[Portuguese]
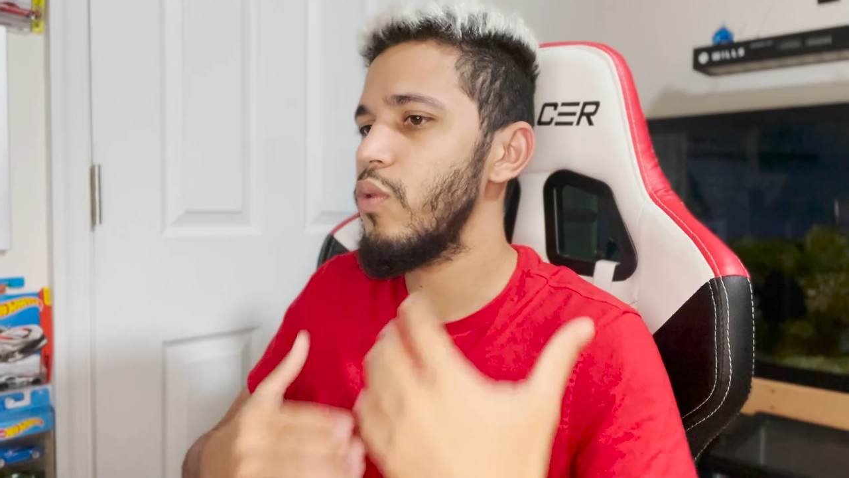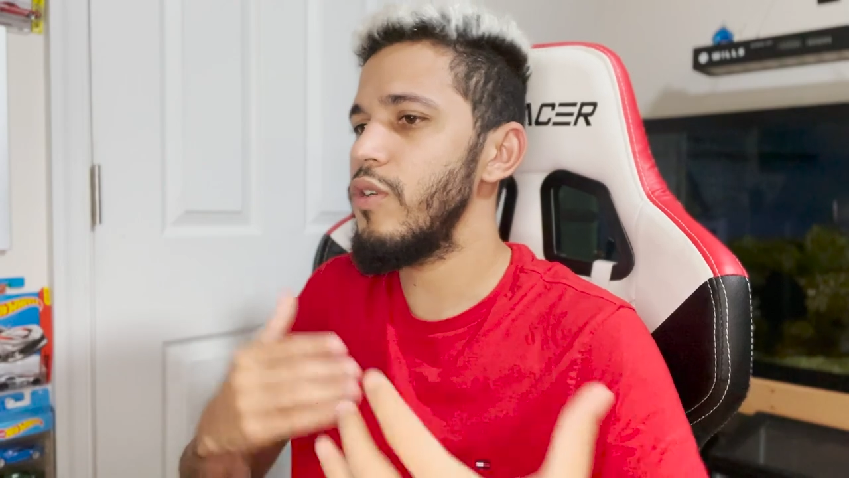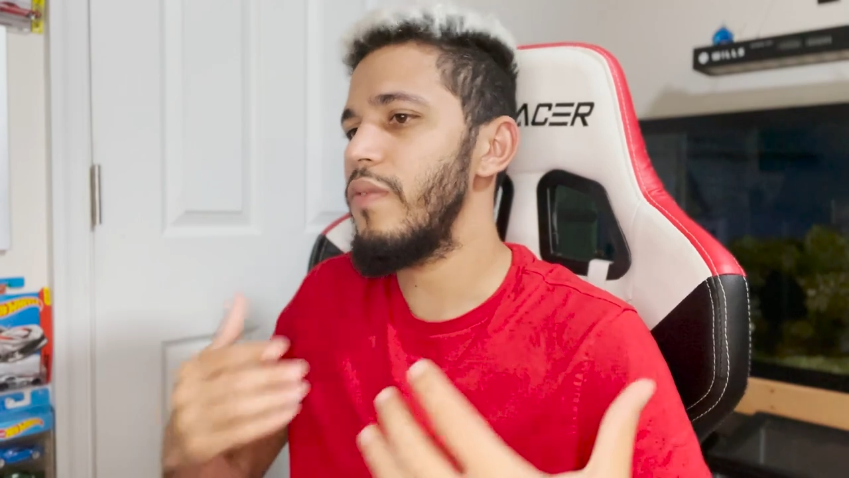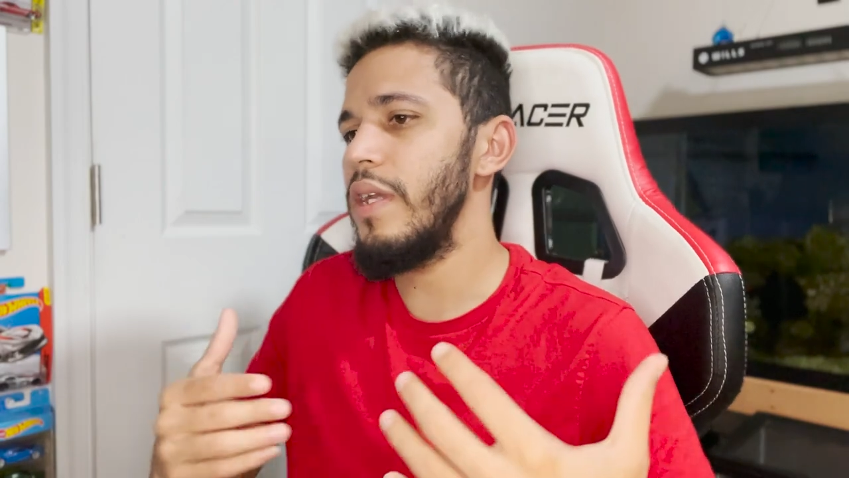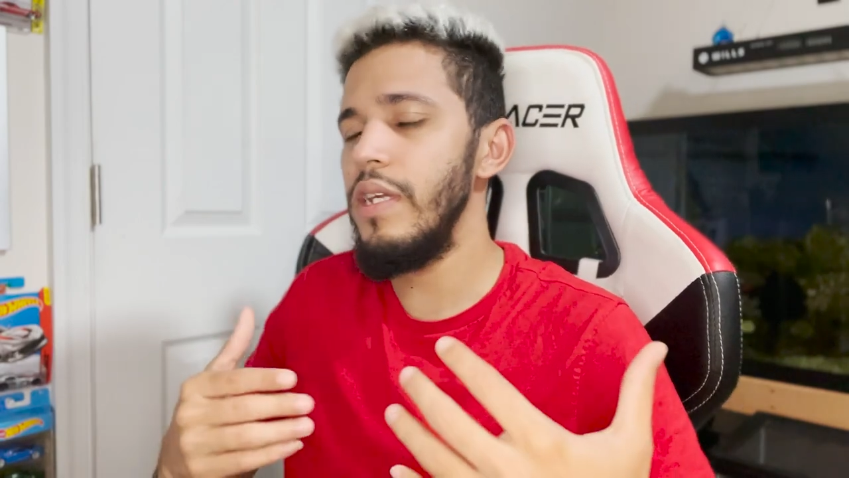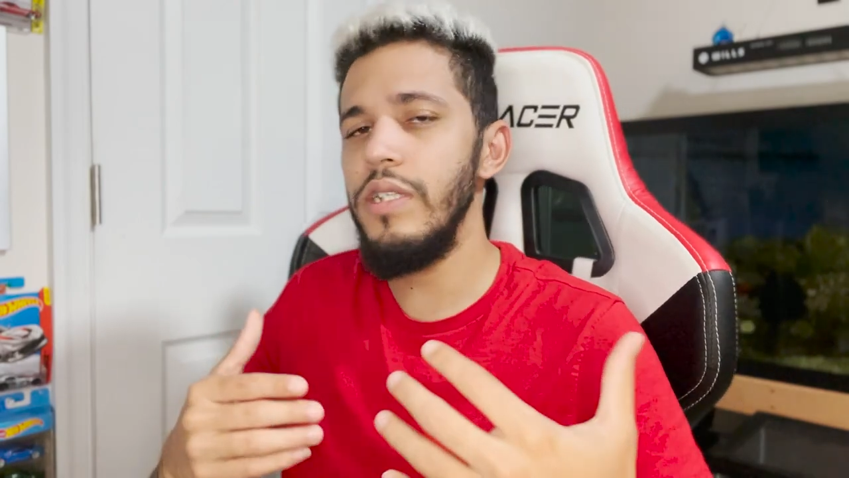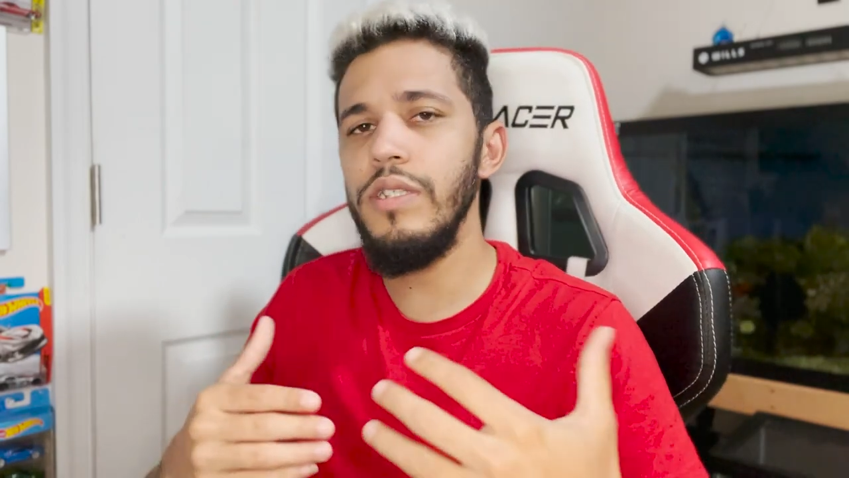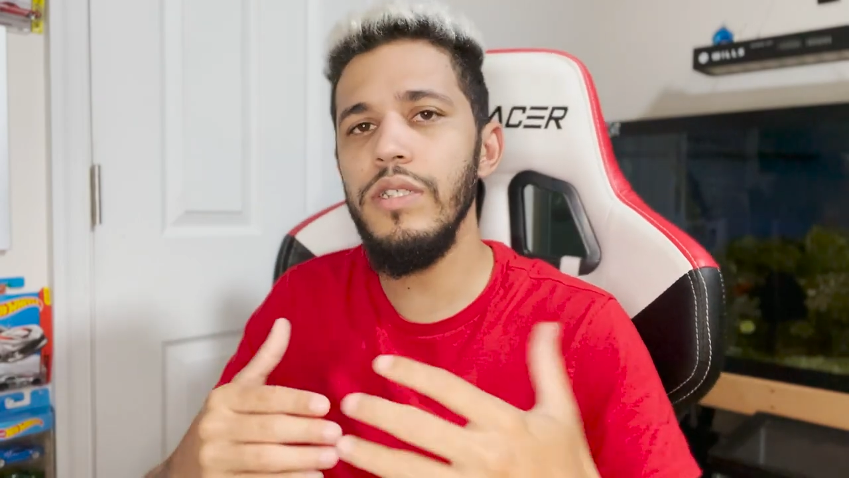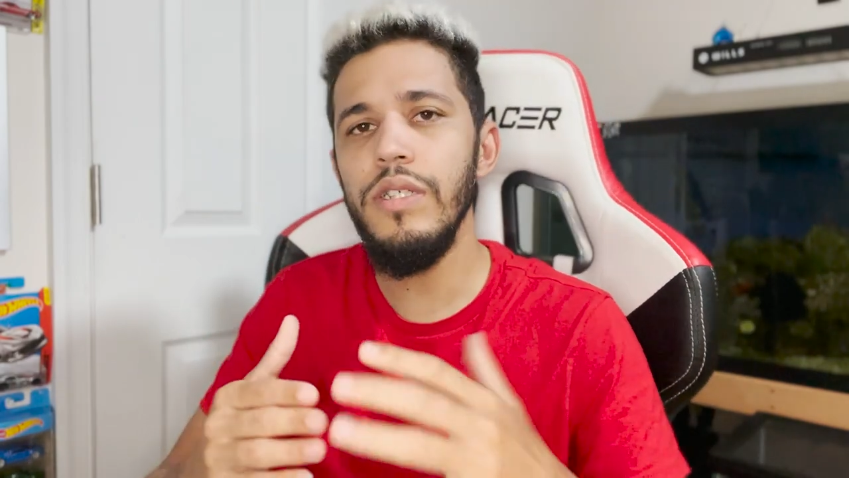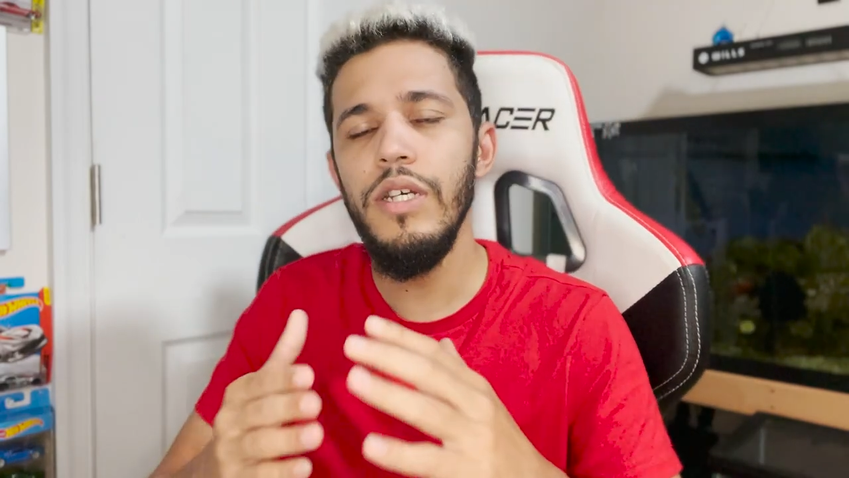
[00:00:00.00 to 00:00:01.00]

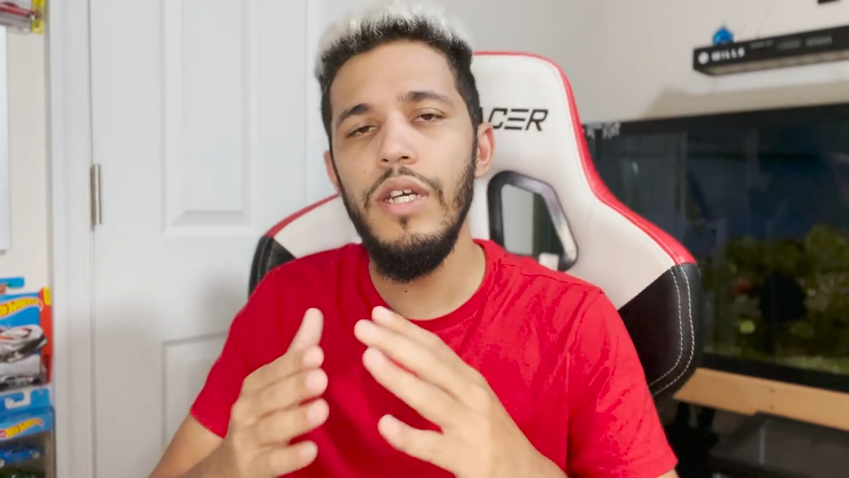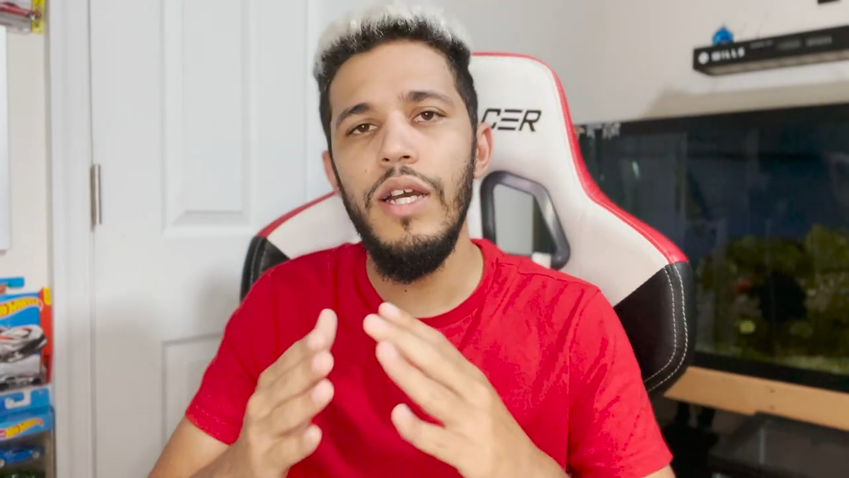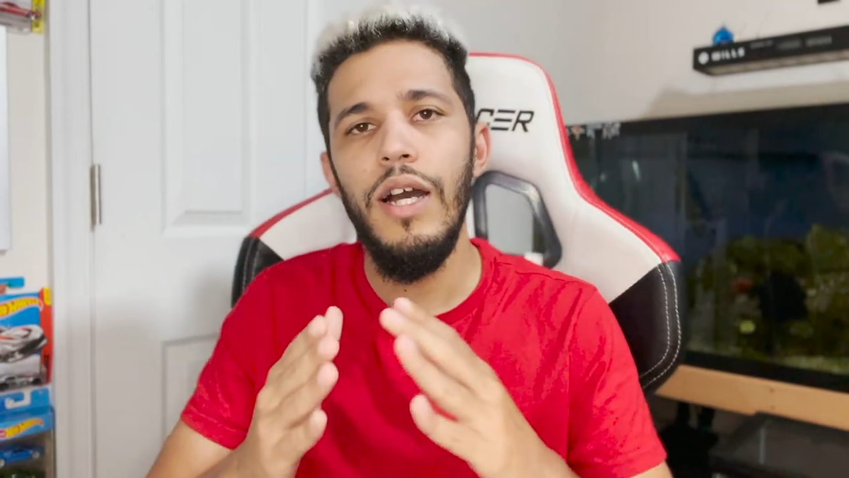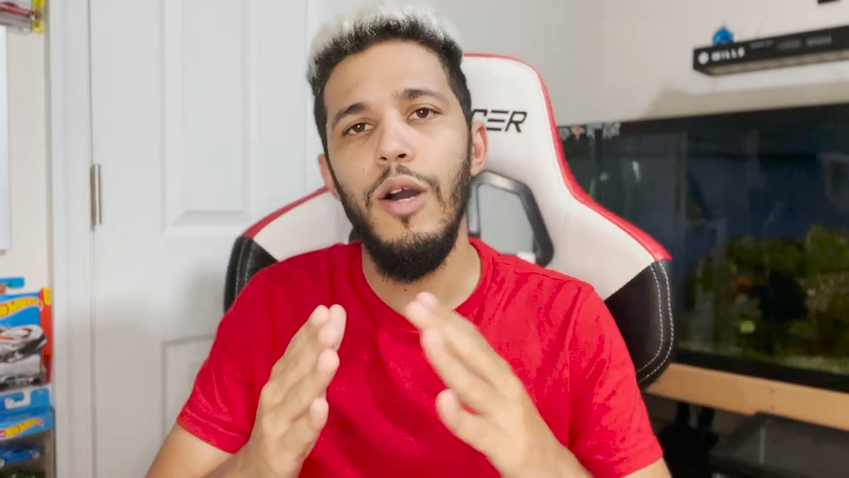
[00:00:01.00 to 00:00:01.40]
diferente, ah,